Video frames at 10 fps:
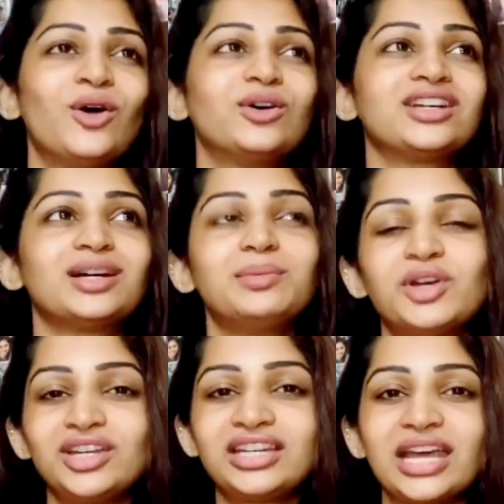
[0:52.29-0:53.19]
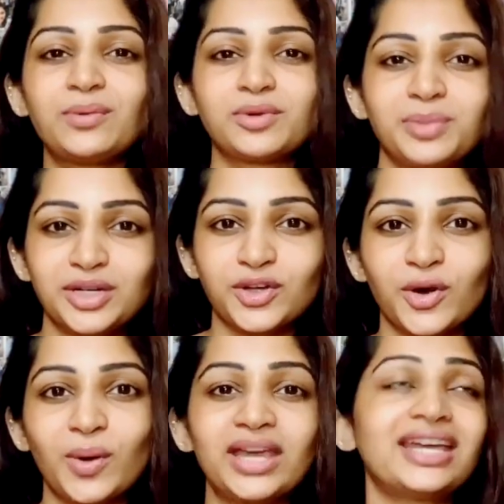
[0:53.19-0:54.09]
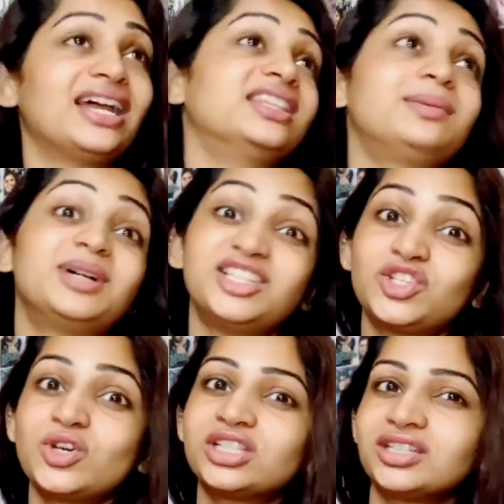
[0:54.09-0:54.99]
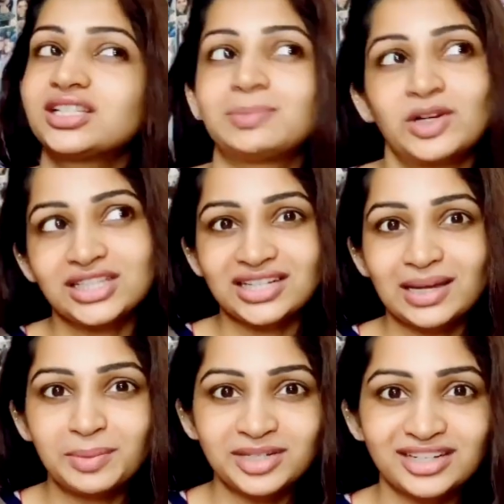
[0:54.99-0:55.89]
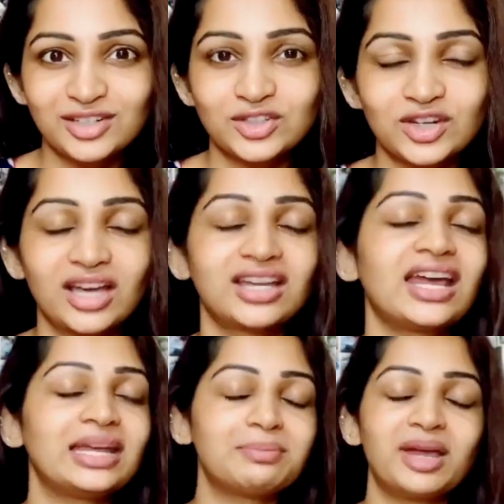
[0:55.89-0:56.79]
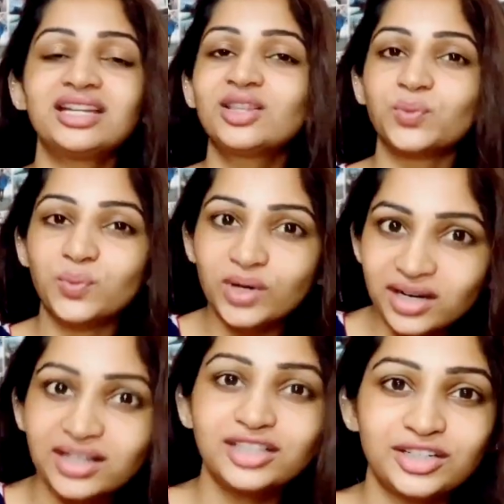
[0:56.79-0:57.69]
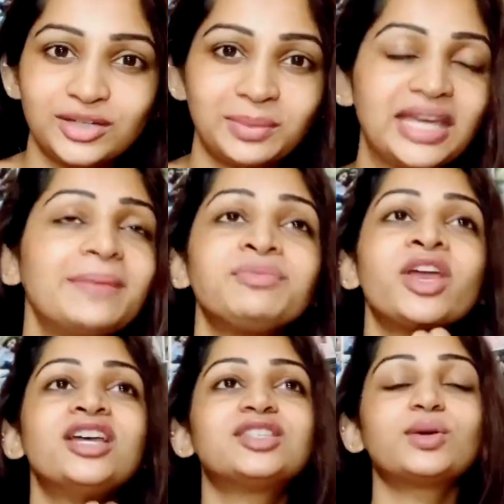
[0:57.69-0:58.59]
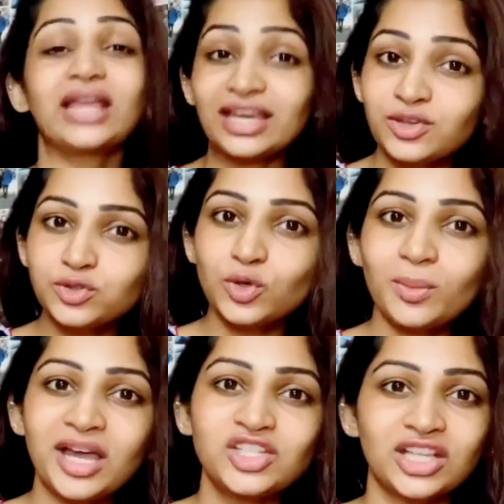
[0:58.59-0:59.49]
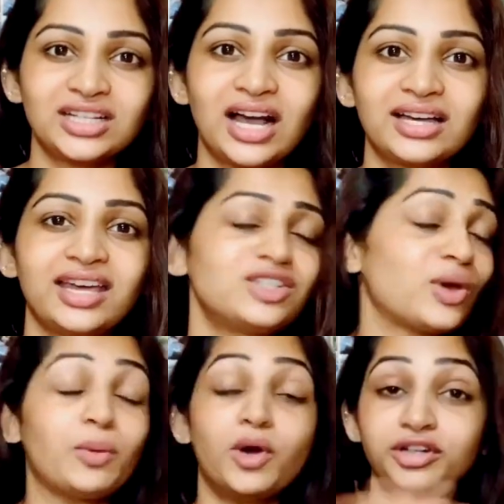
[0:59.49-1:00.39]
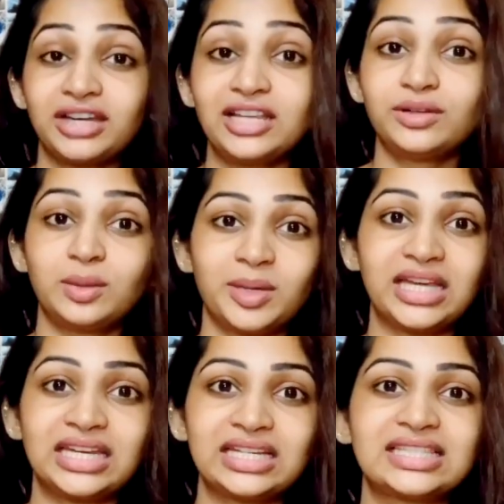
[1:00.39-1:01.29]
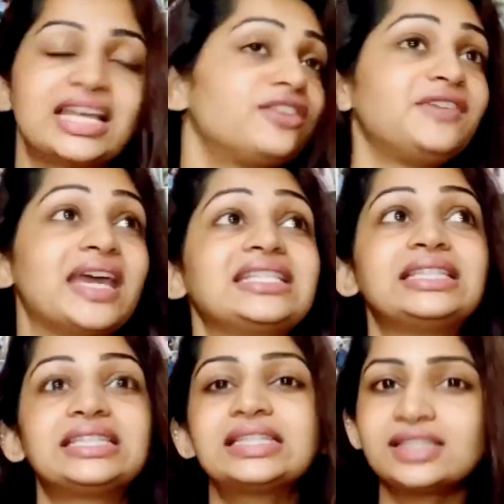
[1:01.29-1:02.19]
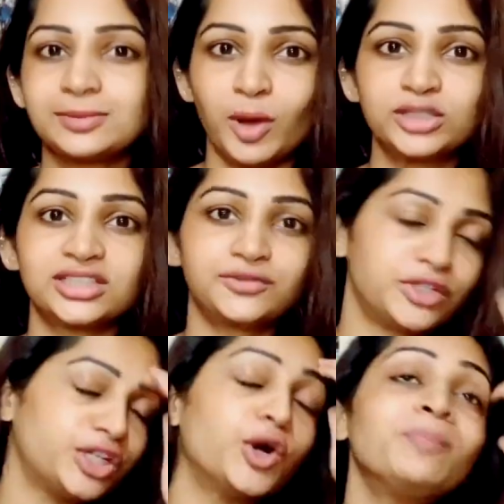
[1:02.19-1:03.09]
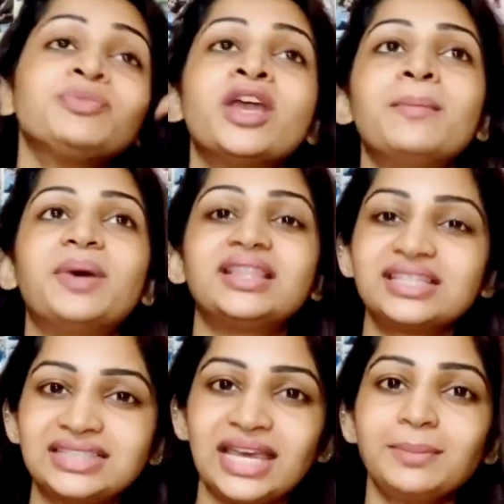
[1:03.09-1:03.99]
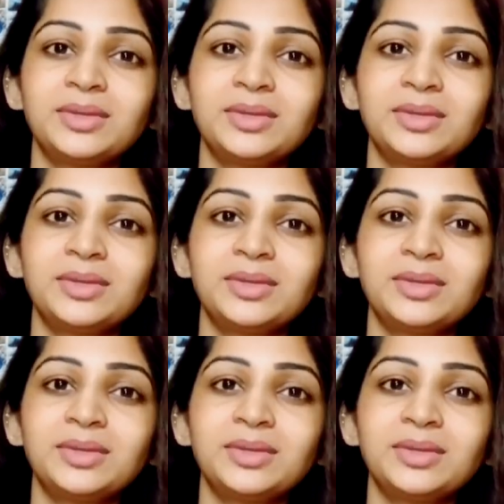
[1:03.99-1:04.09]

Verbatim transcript: ஒரு கம்யூனிட்டியா வில் பின் க்ரோயிங் அண்ட் அதை மதிச்சு ஒருத்தங்க ஸ்பான்சர்லாம் பண்றேன்னு சொன்னாங்கன்னா இட் மென்ட் த வேர்ல்ட் டு மீ ஸோ தேங்க்யூ ஸோ மச் அதுக்காக ஸோ I want to tell you in the beginning itself, yes, this is a sponsored video, but at the same